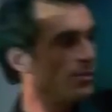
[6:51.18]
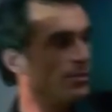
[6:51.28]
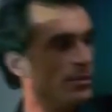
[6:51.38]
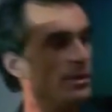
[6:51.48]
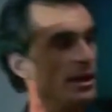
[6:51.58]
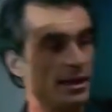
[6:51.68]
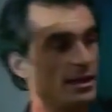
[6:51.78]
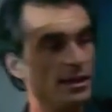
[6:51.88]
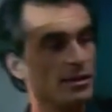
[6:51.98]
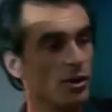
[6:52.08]
wie gesagt, eine
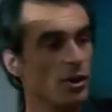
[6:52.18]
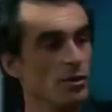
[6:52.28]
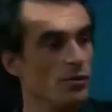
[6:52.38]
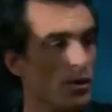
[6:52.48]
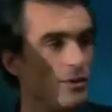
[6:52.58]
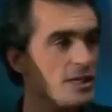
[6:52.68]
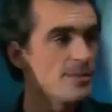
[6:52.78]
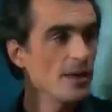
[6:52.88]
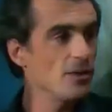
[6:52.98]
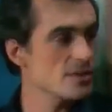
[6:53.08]
höchst subjektive
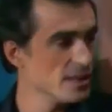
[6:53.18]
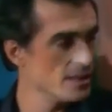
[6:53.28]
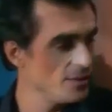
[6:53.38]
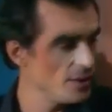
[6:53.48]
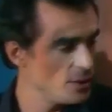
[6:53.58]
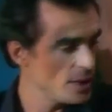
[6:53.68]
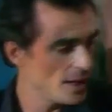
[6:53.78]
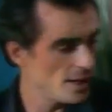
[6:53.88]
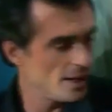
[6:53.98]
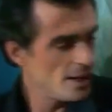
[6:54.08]
Erfahrung.
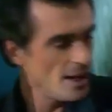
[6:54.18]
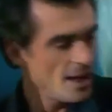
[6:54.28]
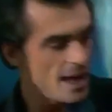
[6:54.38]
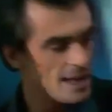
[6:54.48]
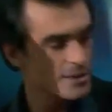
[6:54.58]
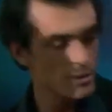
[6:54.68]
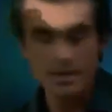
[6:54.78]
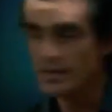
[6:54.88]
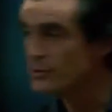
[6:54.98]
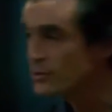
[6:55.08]
Das Universelle
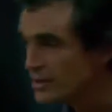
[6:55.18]
daran ist